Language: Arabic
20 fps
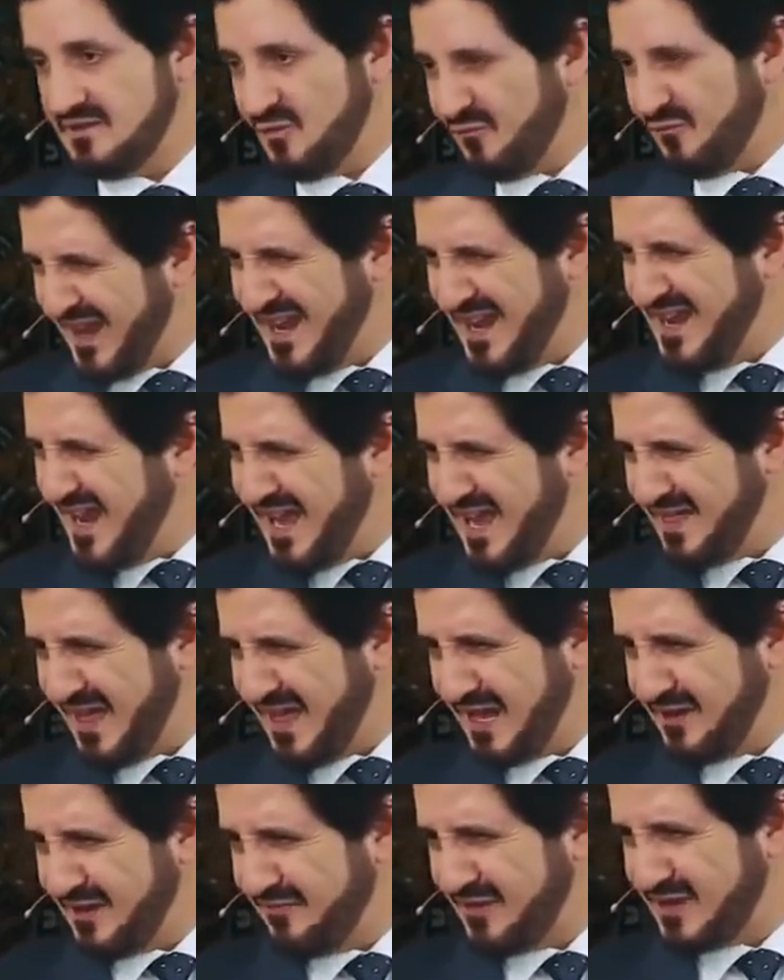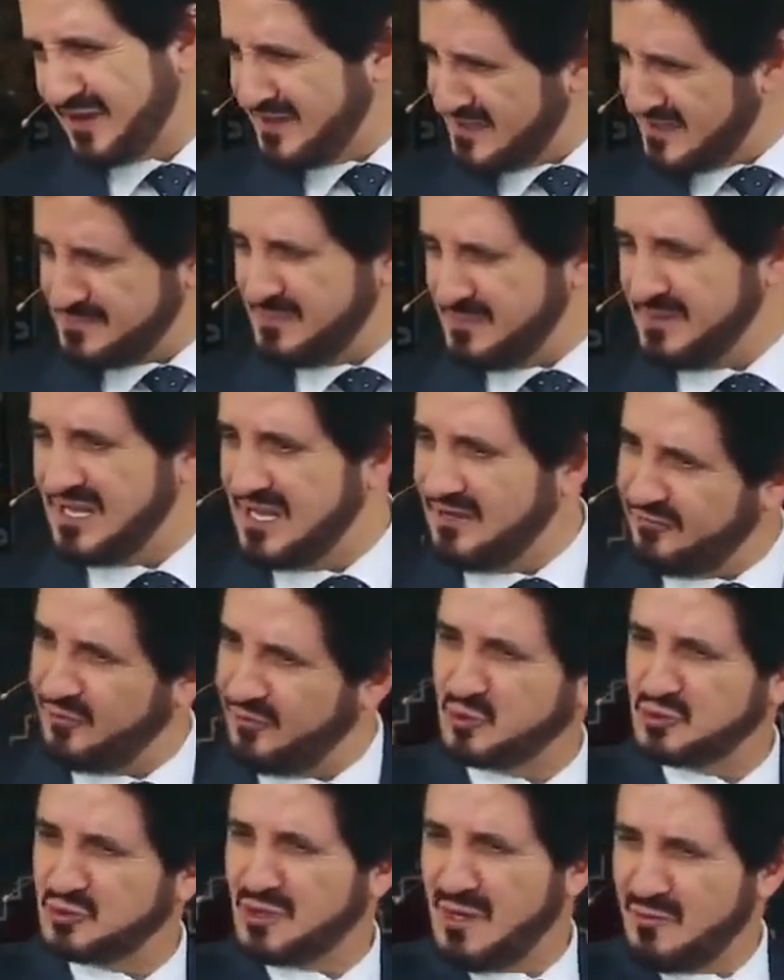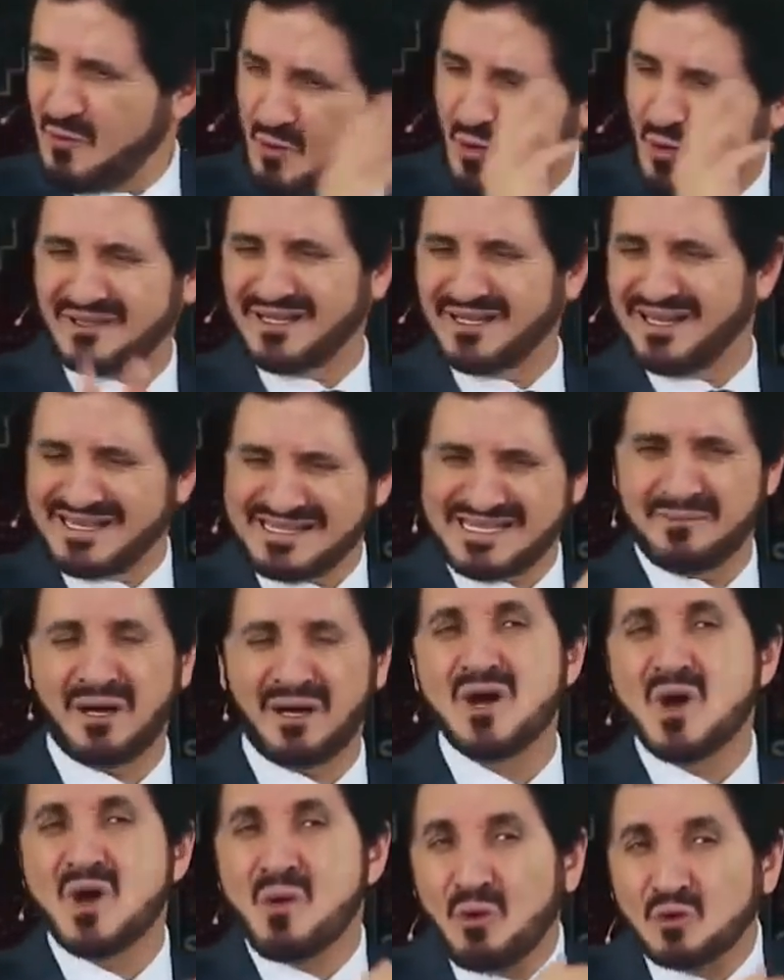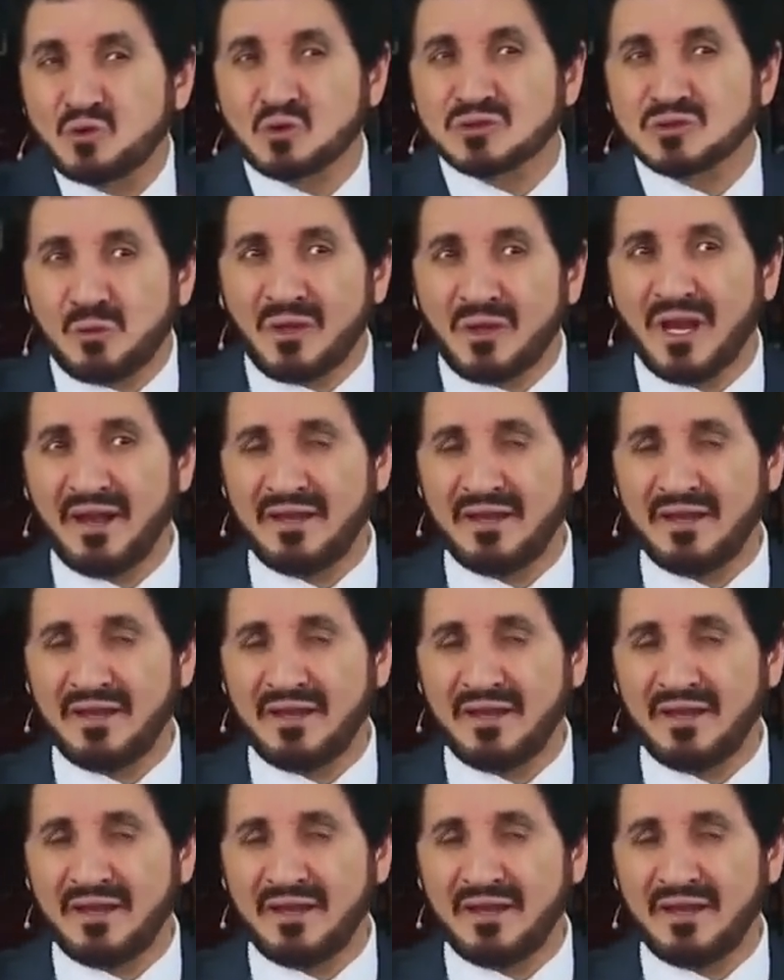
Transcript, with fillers: فعلنا هذا على فكرة نسبيا في خطاب ومحاضرات سابقة موضوع طويل